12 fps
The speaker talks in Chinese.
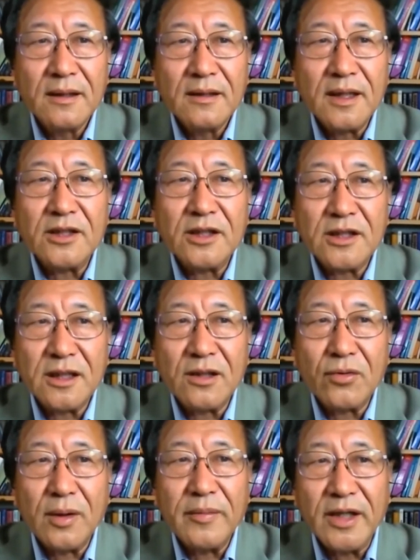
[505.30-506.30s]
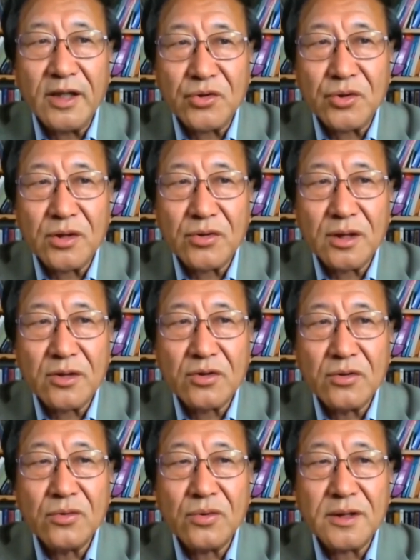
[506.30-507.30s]
但是这个官媒也说，说
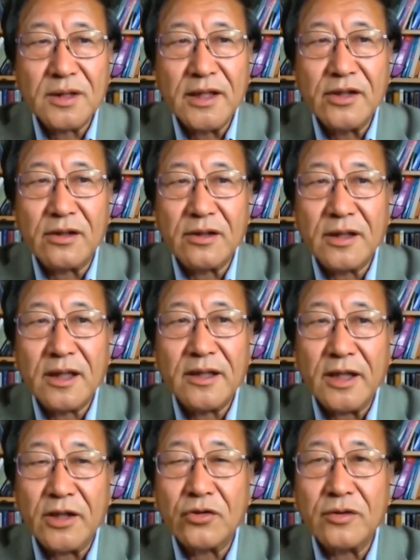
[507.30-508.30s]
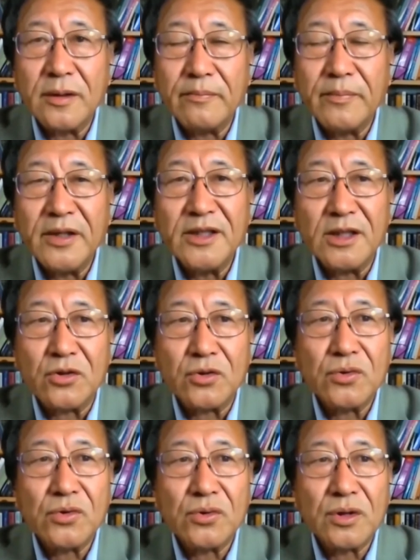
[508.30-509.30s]
中国在一九六二年中印边境
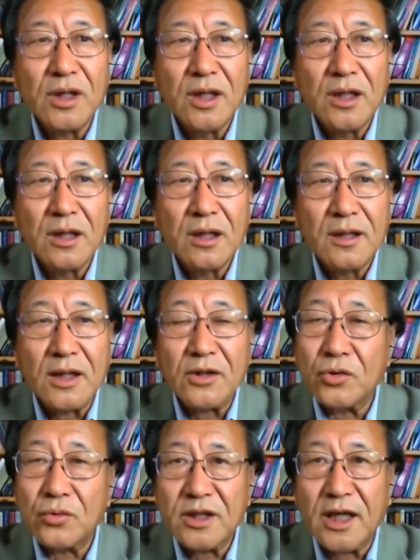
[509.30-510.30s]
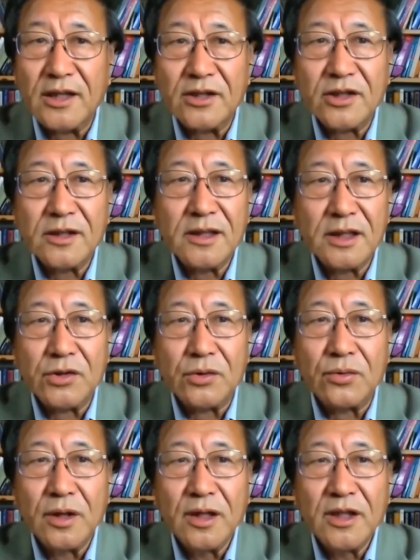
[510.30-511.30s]
冲突当中产生的那
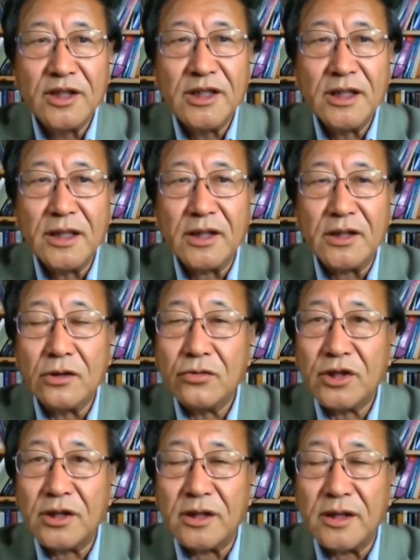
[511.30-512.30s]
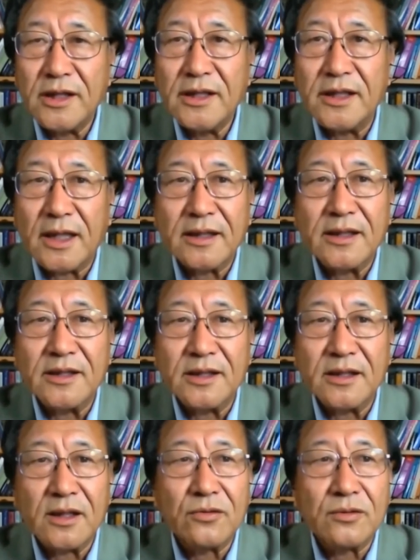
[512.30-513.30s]
种心理优势依然根
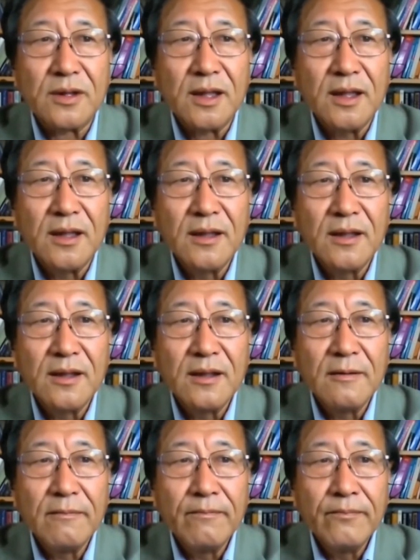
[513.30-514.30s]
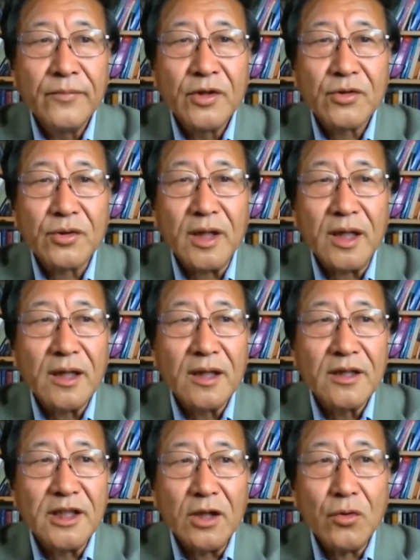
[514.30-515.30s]
深蒂固的。所以，
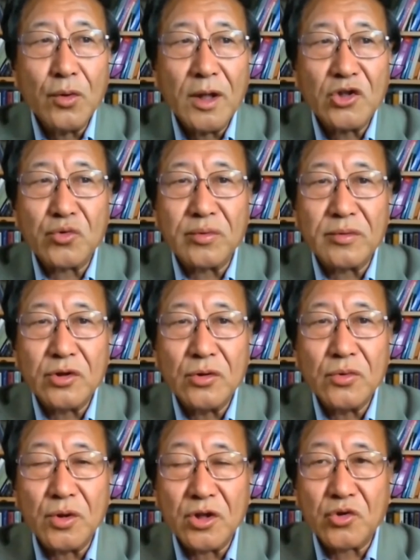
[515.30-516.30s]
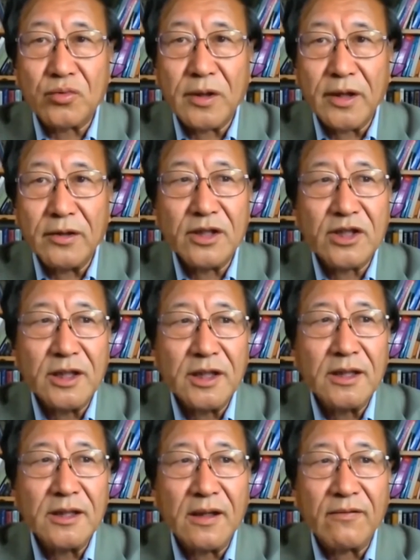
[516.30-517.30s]
尽管主中国主流的声
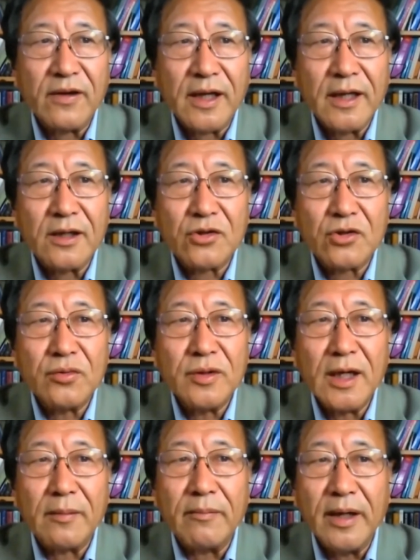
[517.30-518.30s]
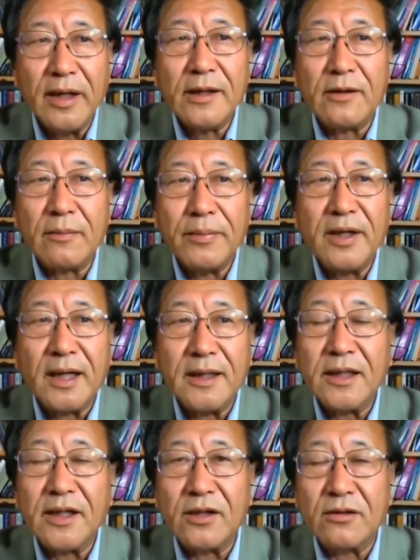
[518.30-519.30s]
音认为中印没有必然
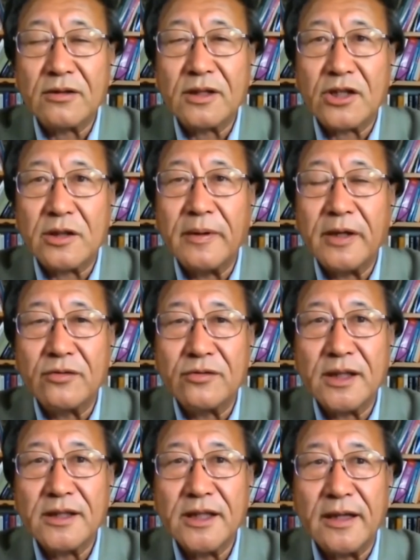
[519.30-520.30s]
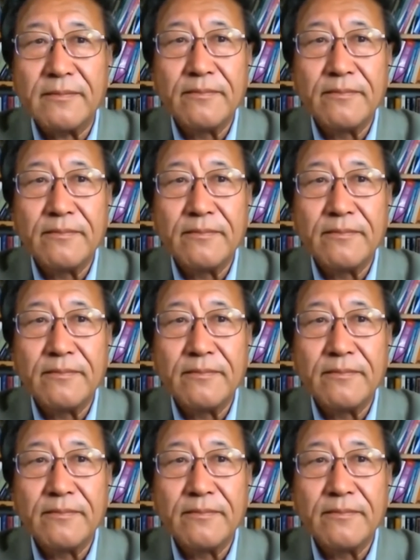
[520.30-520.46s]
的理由导致兵戎相见，